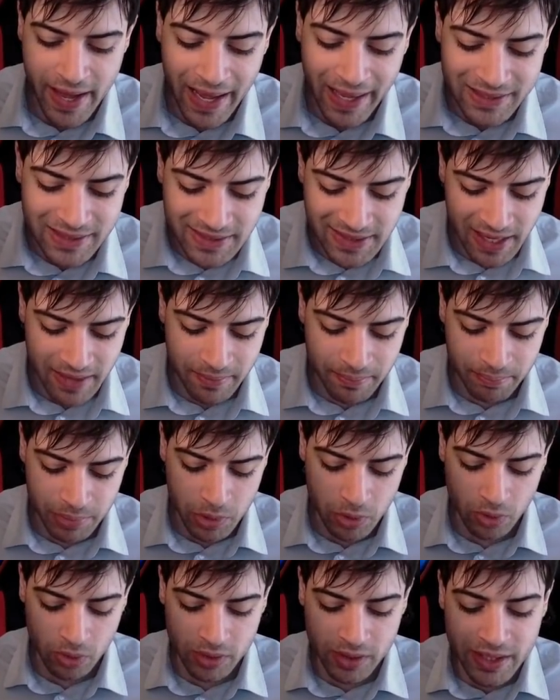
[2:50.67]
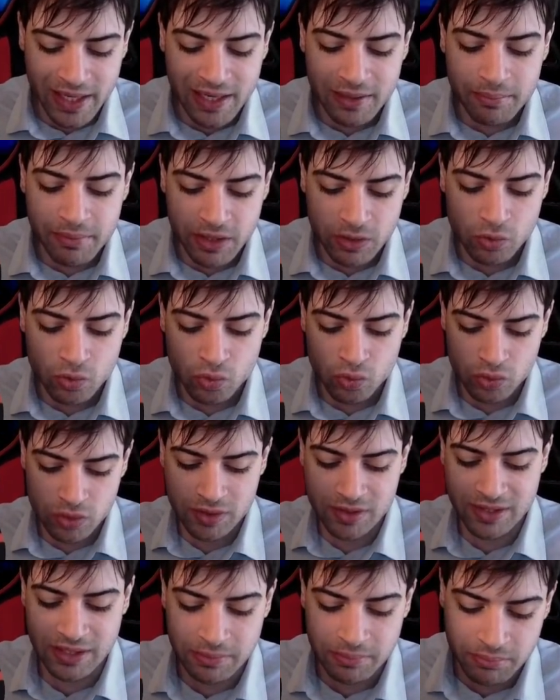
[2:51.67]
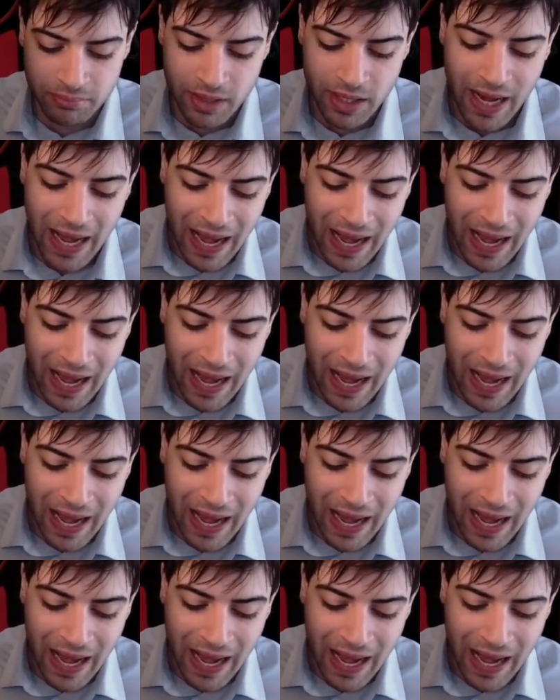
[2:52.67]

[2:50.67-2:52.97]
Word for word: ad esempio nel menu team